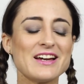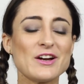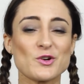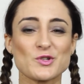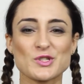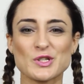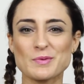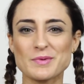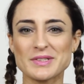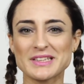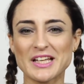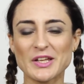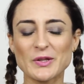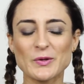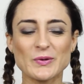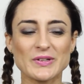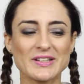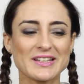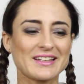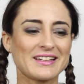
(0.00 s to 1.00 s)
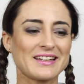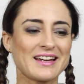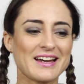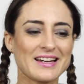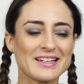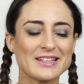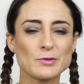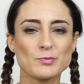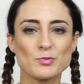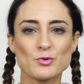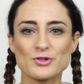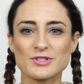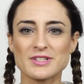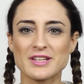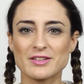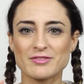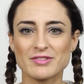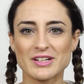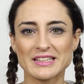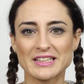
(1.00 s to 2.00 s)
os he comentado que hay pues de
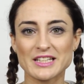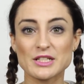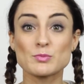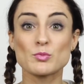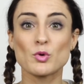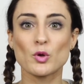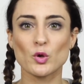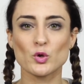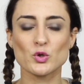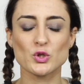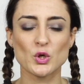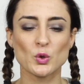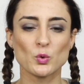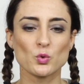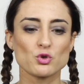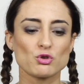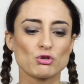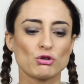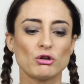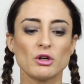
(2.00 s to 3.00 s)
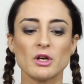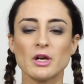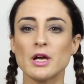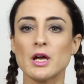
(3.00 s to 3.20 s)
diferentes modos de uso.